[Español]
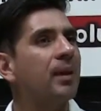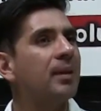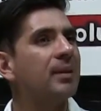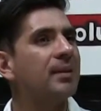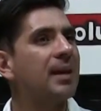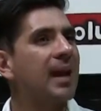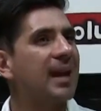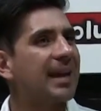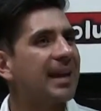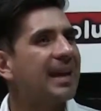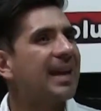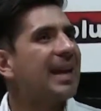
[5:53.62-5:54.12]
O
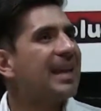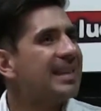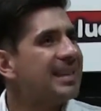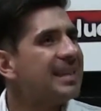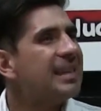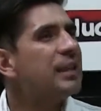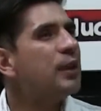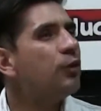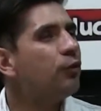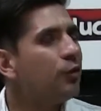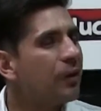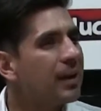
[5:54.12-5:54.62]
sea, qué
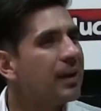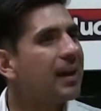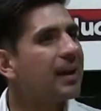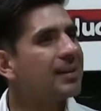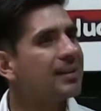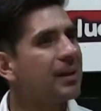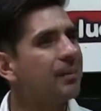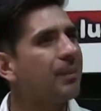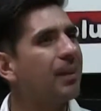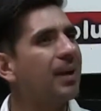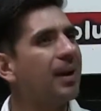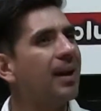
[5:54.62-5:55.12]
significa
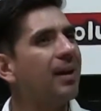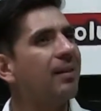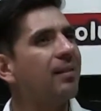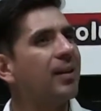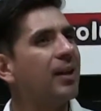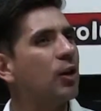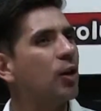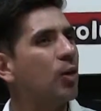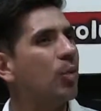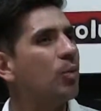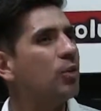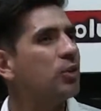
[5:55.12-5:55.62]
esa
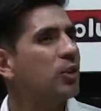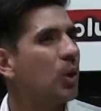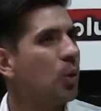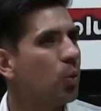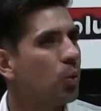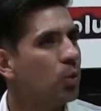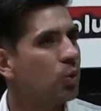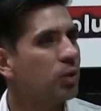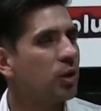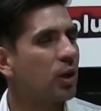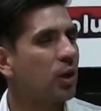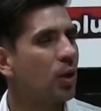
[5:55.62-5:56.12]
palabra y cómo se
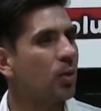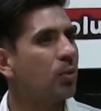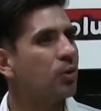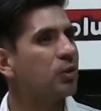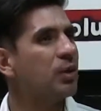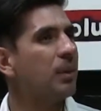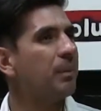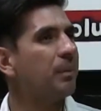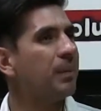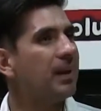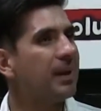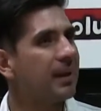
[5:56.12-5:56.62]
usa y cómo
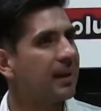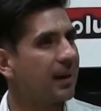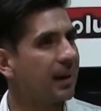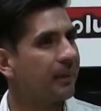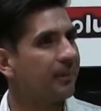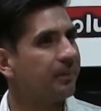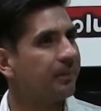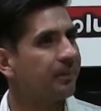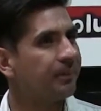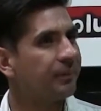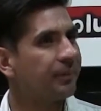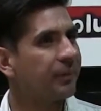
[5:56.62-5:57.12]
se aplica.
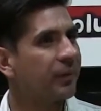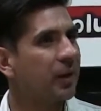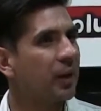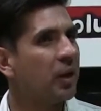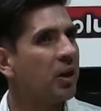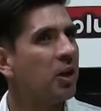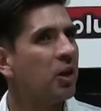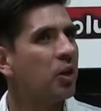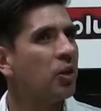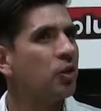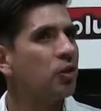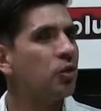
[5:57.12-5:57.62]

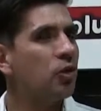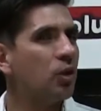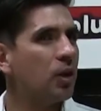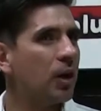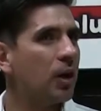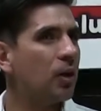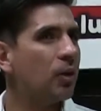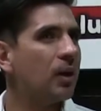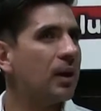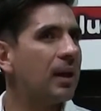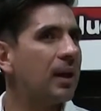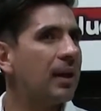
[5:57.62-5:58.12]
Yo
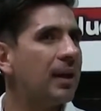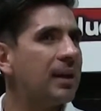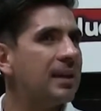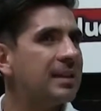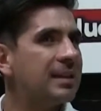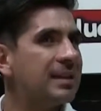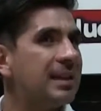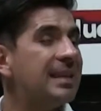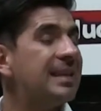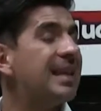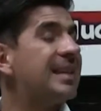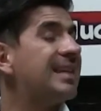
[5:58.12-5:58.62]
creo que
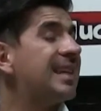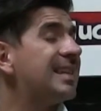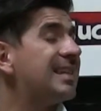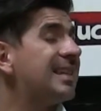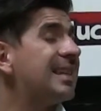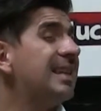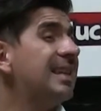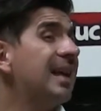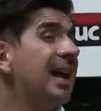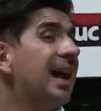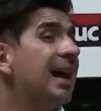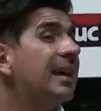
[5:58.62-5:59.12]
sin
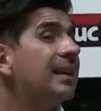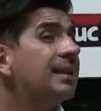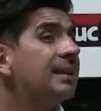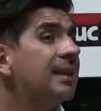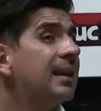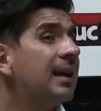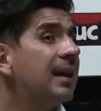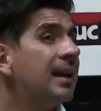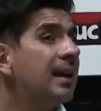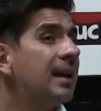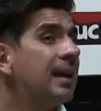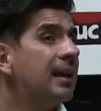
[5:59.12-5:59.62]
necesidad
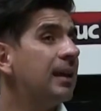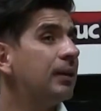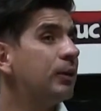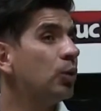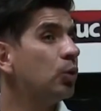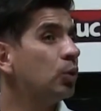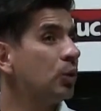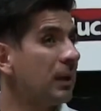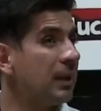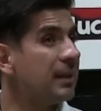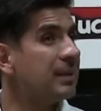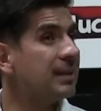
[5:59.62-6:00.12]
de,
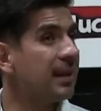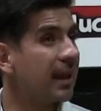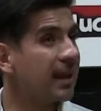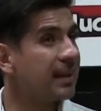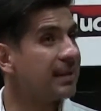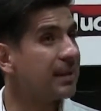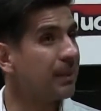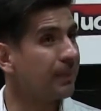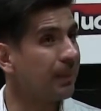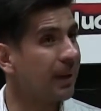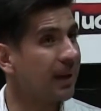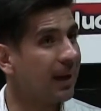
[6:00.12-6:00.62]
utilizar
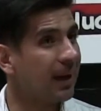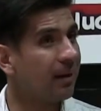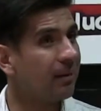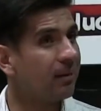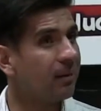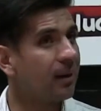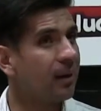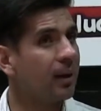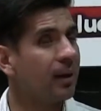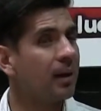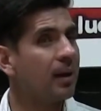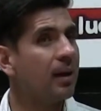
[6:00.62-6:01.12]
esa
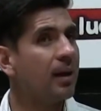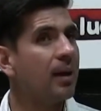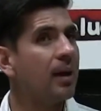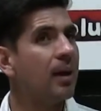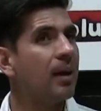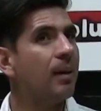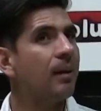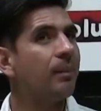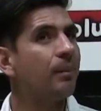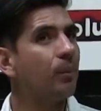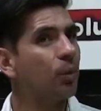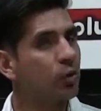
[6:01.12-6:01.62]
palabra,
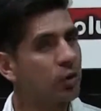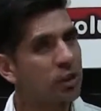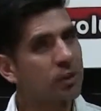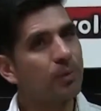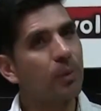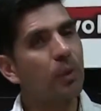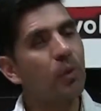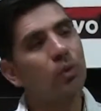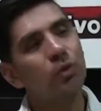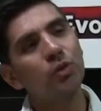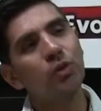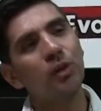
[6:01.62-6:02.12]
muchas
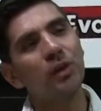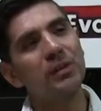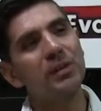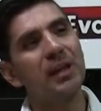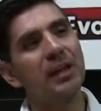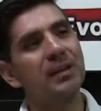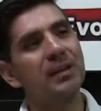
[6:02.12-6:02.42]
producciones